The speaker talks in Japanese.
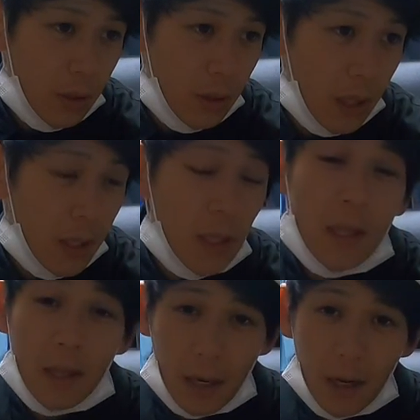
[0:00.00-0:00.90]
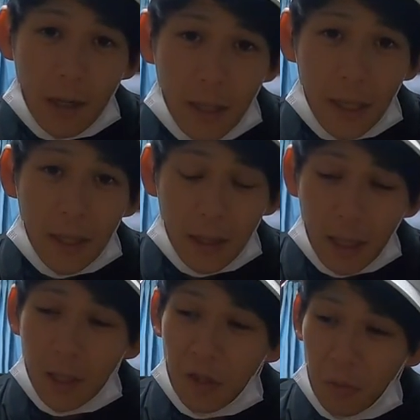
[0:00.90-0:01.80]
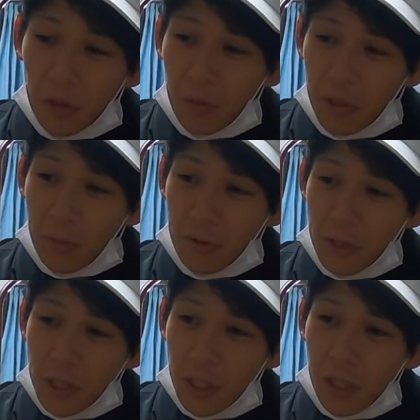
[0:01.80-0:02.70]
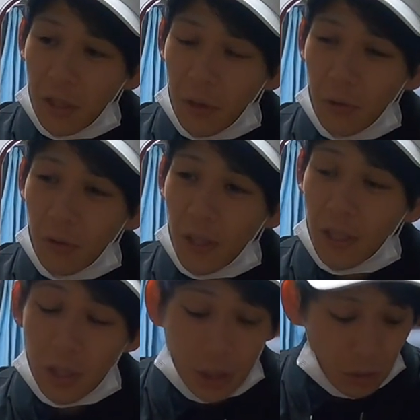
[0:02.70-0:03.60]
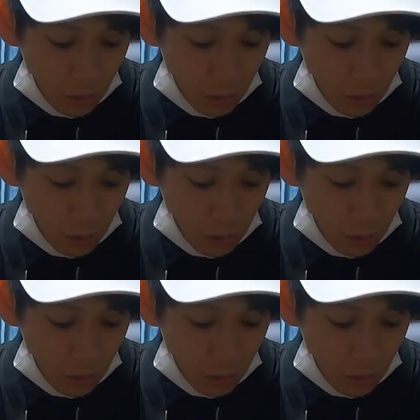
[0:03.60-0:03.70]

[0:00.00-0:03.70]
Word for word: できていったらいいなと思ってます、僕自身。有言実